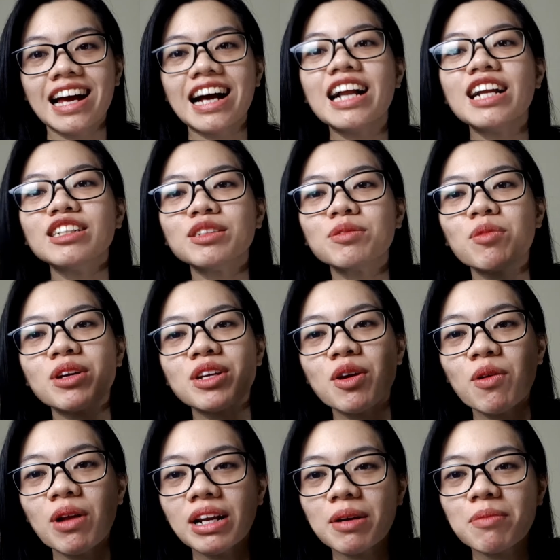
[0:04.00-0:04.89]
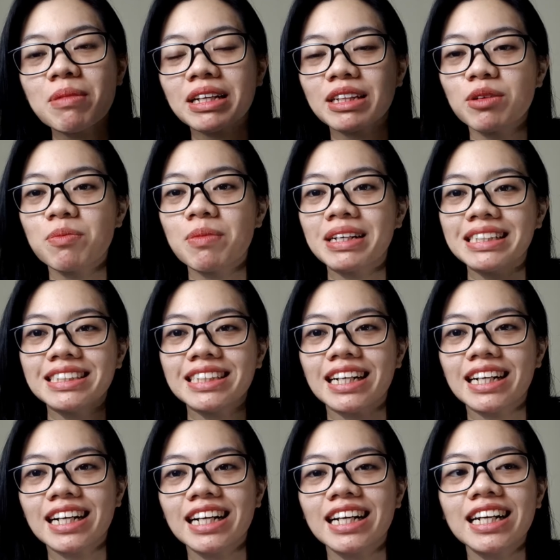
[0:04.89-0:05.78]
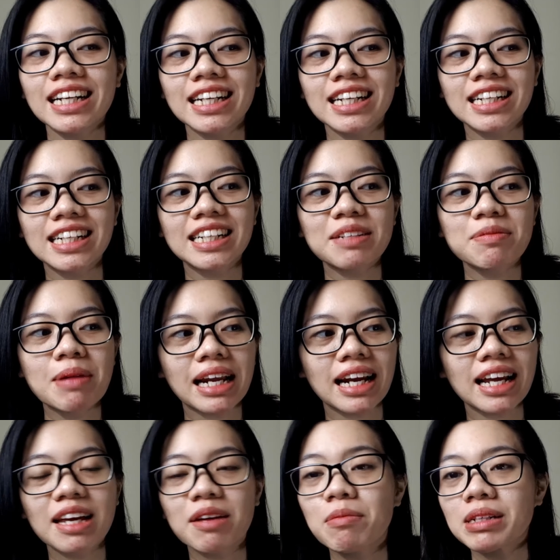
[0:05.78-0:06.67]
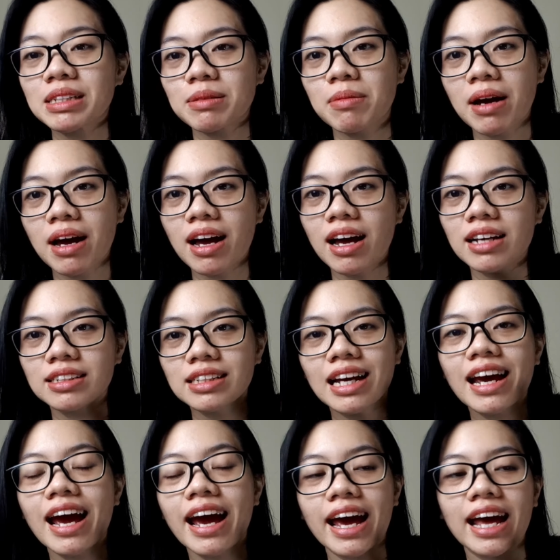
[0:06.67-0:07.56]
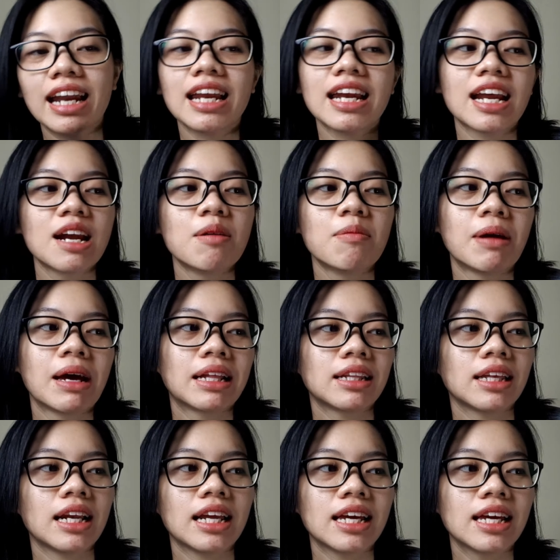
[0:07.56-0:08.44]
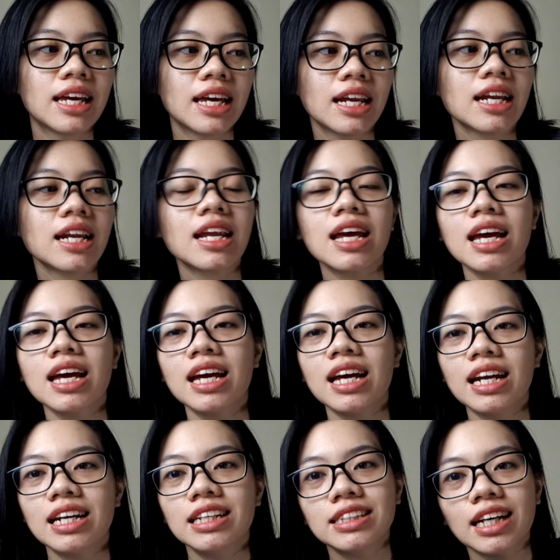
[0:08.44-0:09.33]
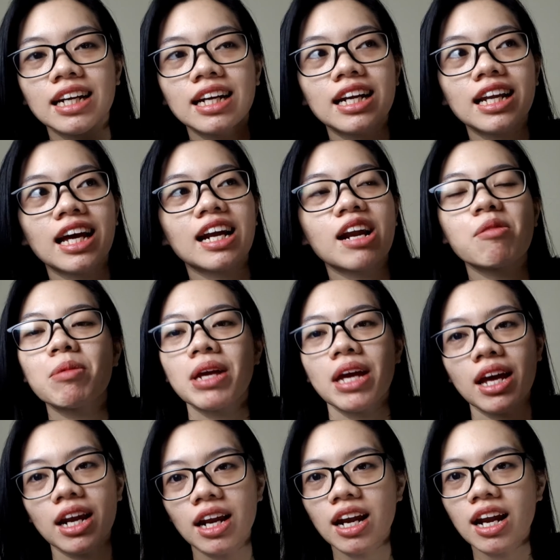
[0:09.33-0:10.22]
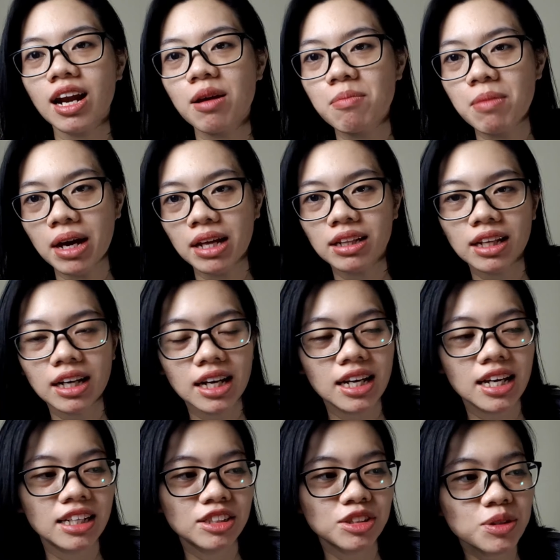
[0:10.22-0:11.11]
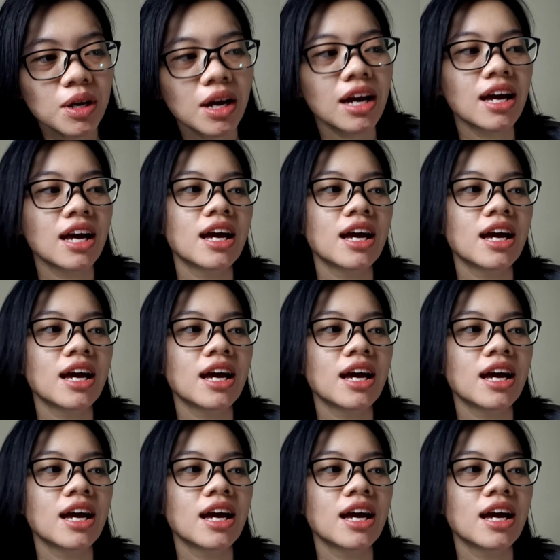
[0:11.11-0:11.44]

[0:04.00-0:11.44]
Halo semuanya, welcome back to my channel. Balik lagi bersama saya Erina Damayanti Ligin di channel yang namanya Erina Damayanti Ligin juga.